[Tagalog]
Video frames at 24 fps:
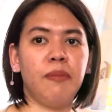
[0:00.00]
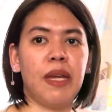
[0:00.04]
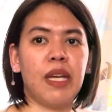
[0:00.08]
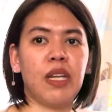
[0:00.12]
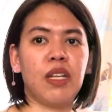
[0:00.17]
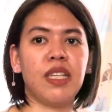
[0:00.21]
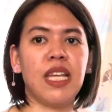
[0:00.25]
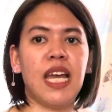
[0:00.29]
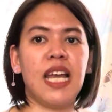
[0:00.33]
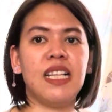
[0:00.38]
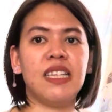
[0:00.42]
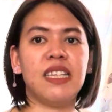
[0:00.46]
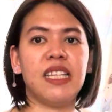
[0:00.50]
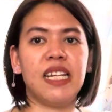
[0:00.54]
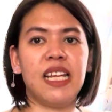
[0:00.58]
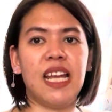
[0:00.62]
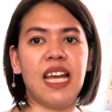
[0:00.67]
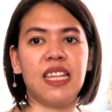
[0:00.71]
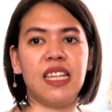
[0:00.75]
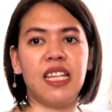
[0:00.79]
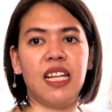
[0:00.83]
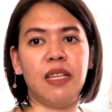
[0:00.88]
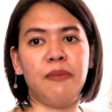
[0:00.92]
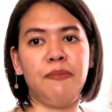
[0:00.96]
Pero dahil
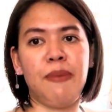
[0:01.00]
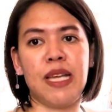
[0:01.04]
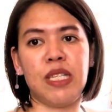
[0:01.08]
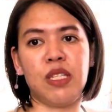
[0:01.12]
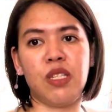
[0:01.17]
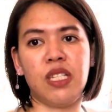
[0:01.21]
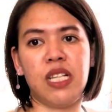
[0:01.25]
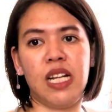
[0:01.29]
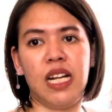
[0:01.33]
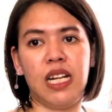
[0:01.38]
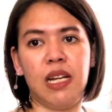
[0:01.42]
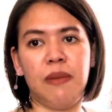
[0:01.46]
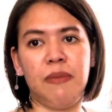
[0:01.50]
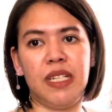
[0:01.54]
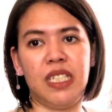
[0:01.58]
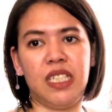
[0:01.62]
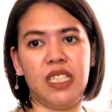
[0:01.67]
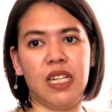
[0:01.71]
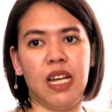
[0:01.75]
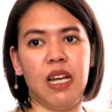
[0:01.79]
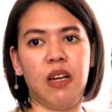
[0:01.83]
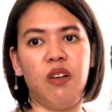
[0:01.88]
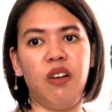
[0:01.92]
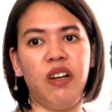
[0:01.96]
300 pesos lang
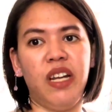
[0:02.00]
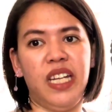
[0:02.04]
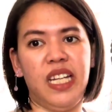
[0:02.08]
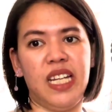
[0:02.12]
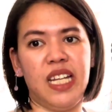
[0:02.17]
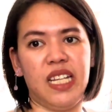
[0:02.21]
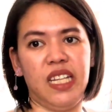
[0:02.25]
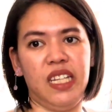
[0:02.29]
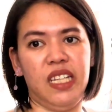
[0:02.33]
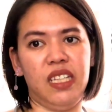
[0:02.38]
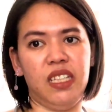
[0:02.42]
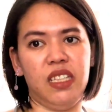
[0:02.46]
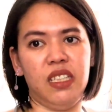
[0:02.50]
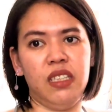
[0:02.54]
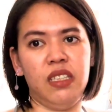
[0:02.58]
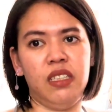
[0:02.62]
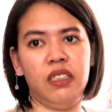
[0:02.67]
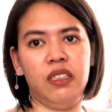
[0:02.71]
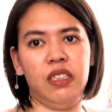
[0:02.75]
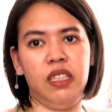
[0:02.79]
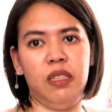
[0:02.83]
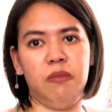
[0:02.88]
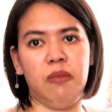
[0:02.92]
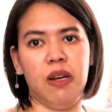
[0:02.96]
naman siya, okay na rin,
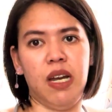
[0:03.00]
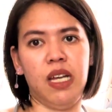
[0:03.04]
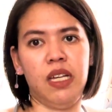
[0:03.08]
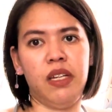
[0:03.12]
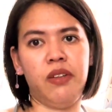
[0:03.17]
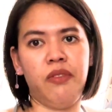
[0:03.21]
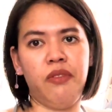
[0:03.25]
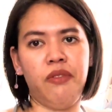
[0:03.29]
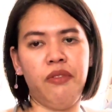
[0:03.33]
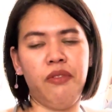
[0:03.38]
'di ba?